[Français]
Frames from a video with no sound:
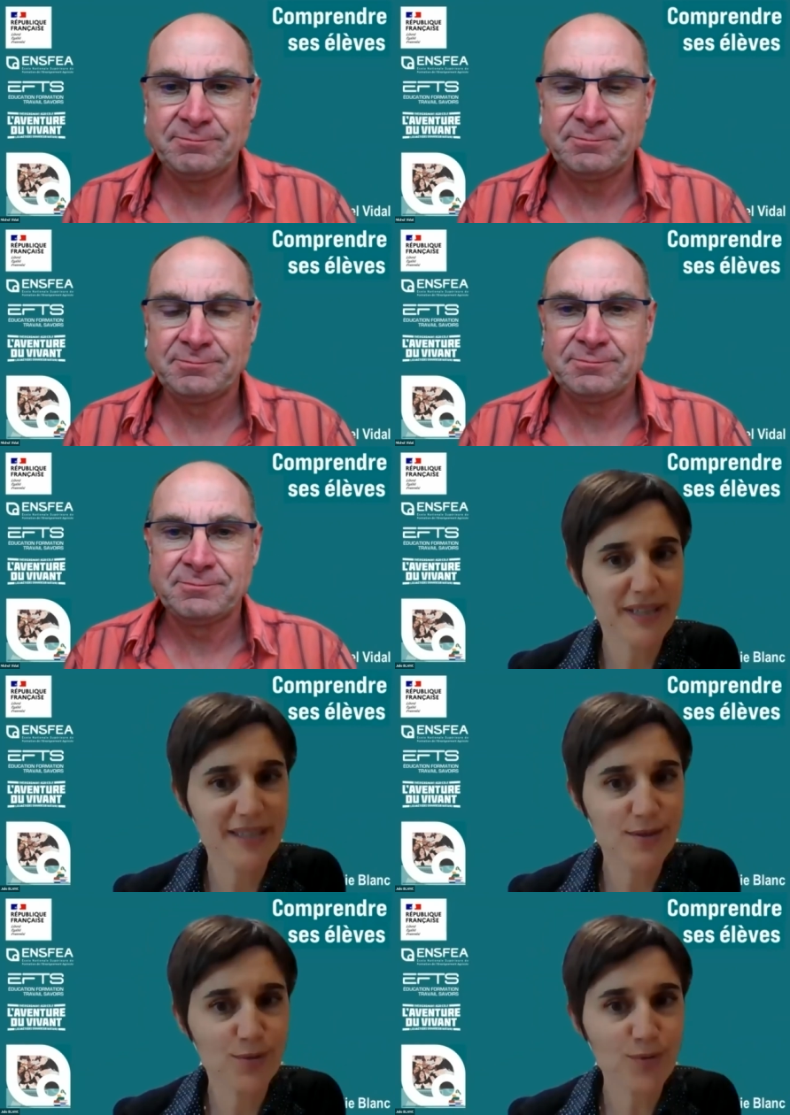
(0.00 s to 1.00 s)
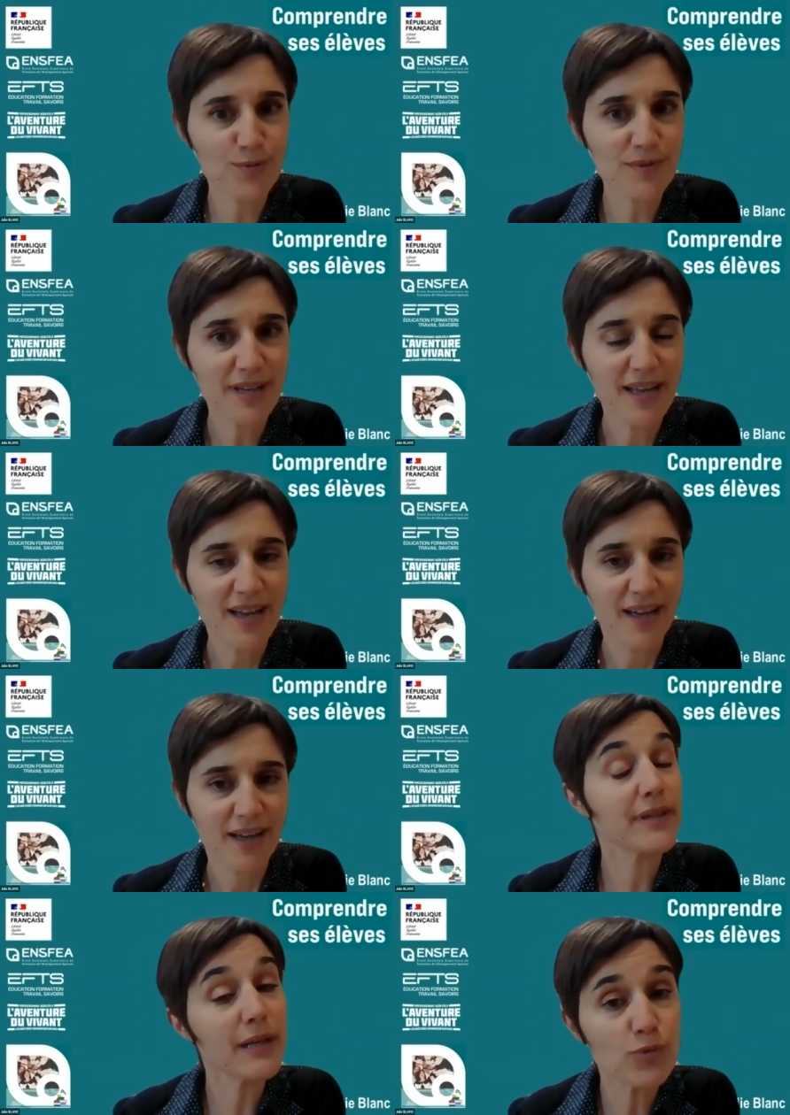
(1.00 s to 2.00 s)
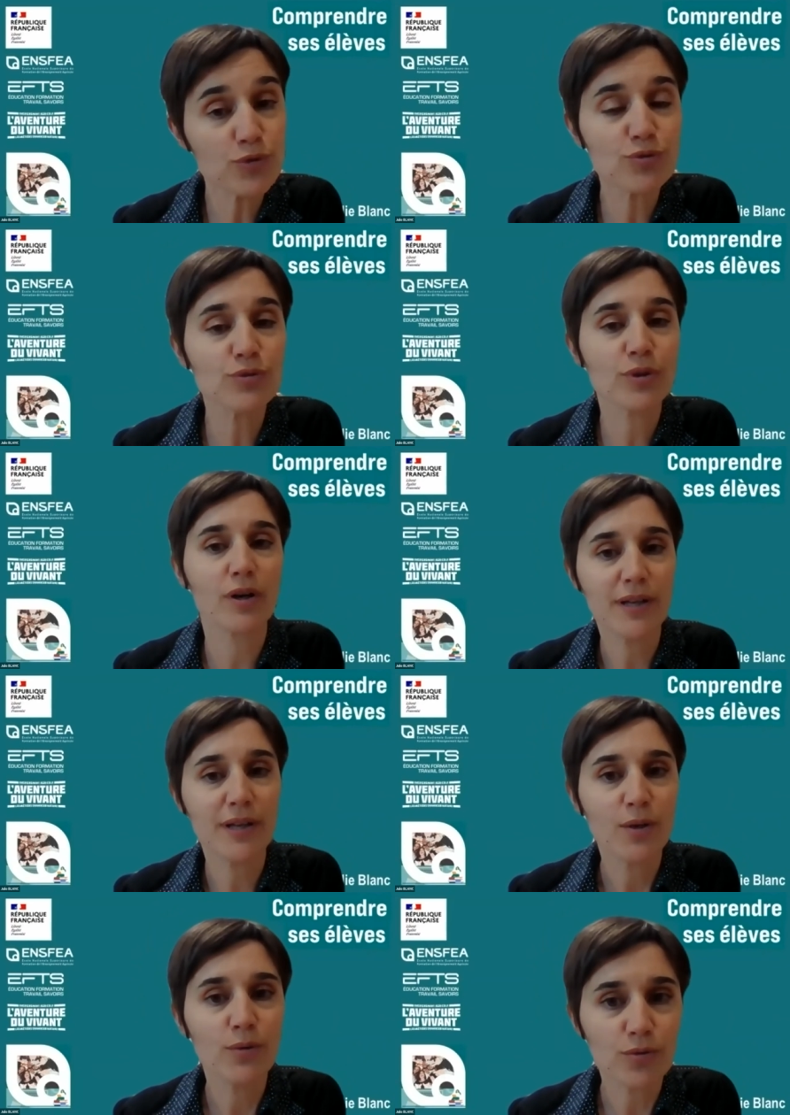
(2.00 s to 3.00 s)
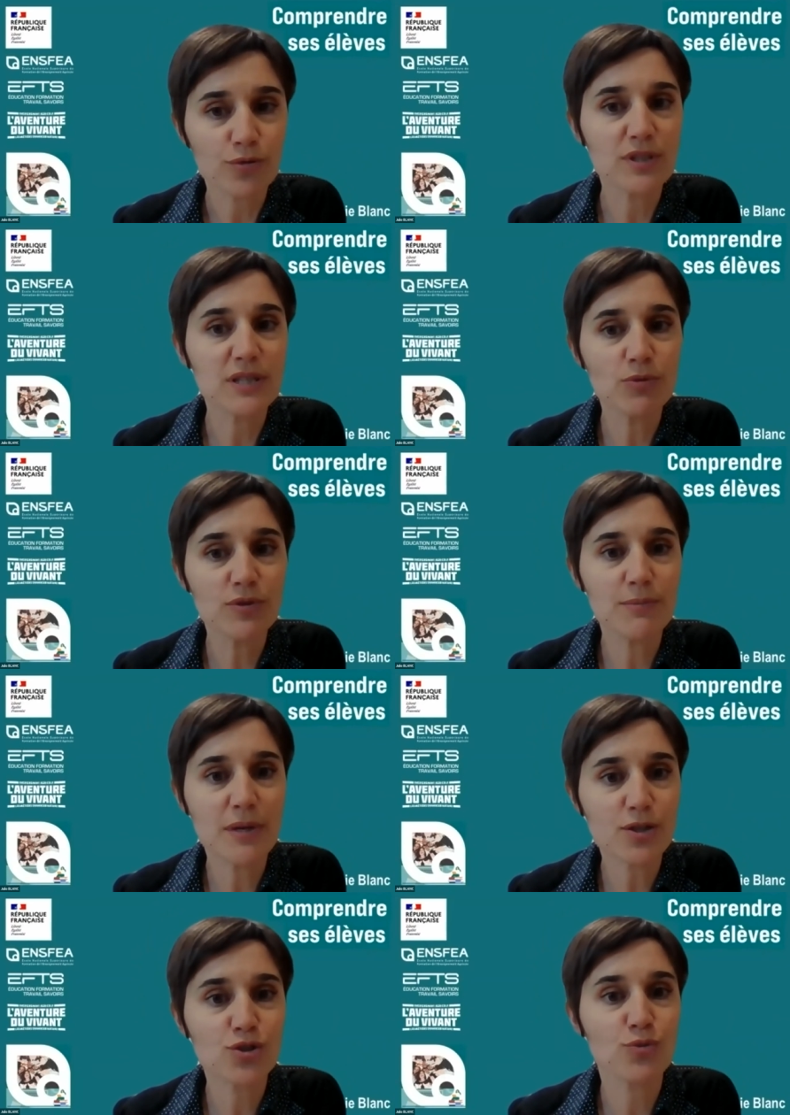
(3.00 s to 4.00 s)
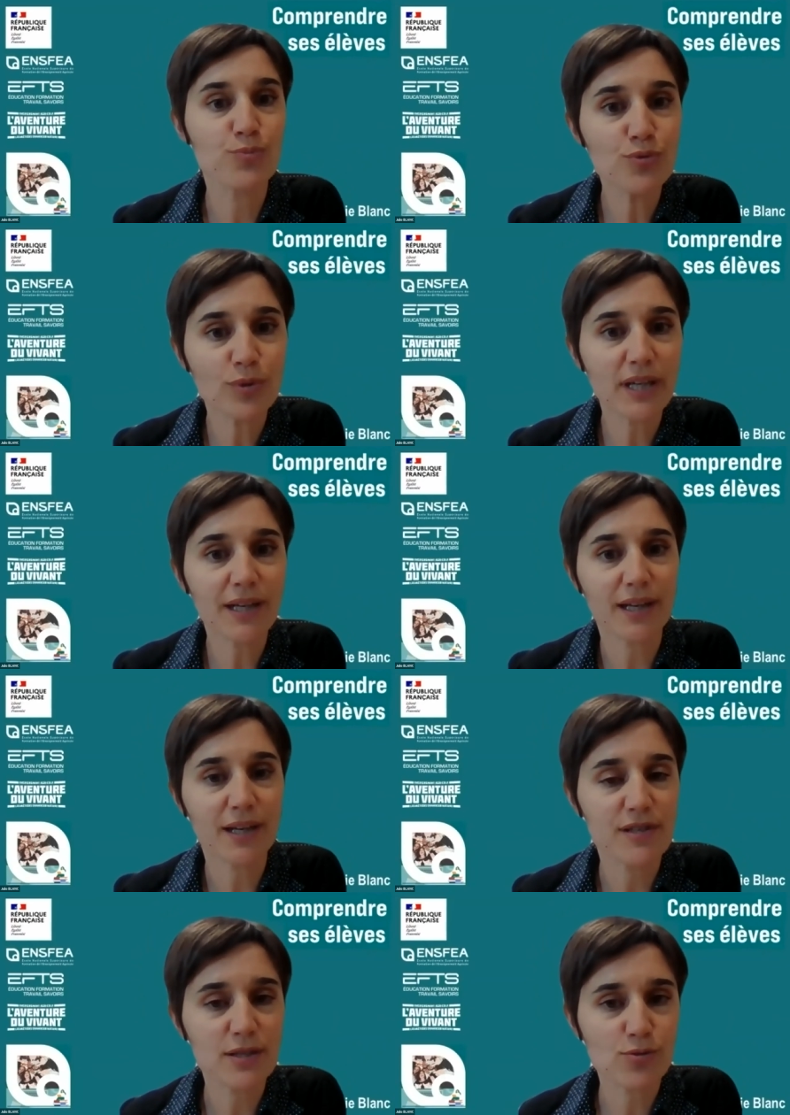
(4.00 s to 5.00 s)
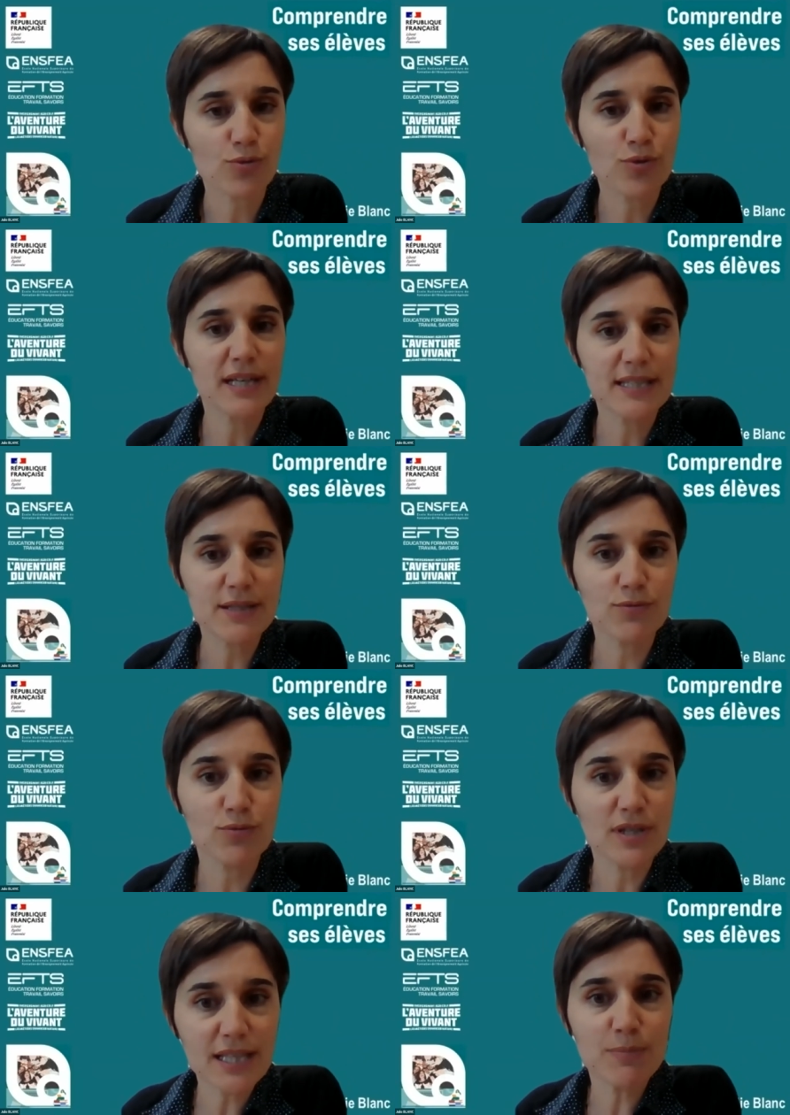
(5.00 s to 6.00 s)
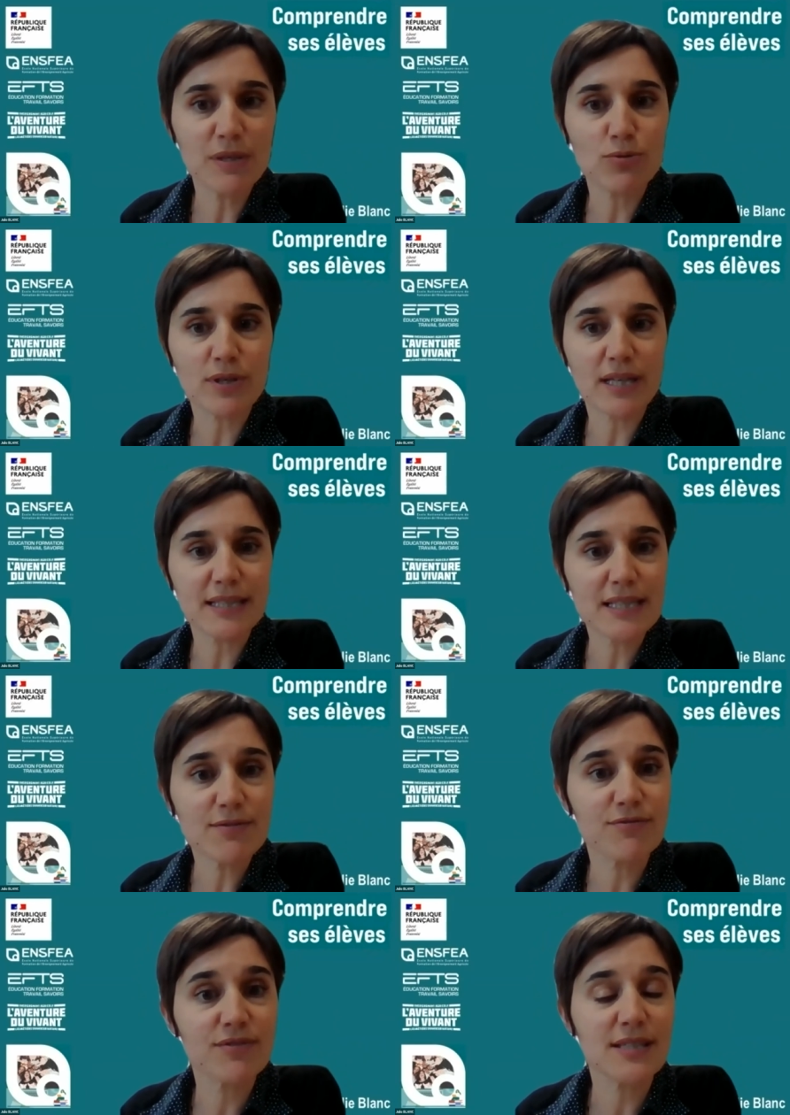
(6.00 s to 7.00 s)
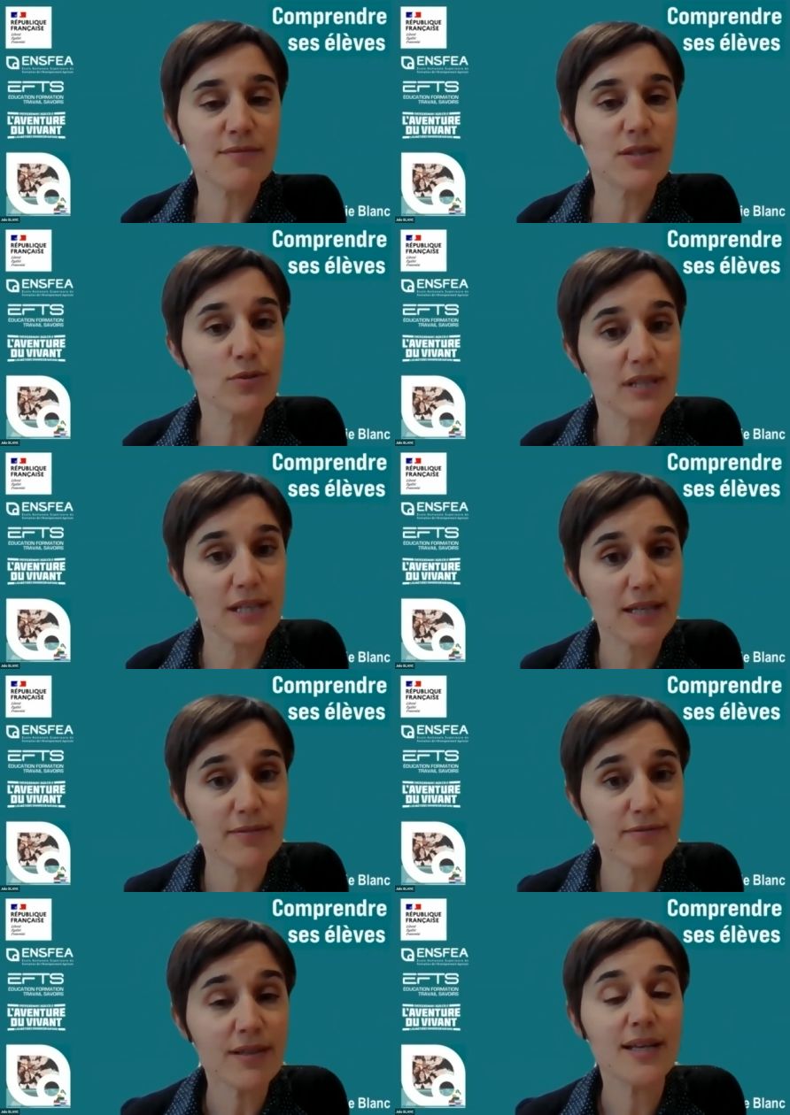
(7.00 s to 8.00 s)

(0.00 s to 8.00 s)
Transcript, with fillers: Une autre question dans quelle mesure ce type de démarche peut nourrir les réflexions collectives d'une équipe éducative vis-à-vis d'un élève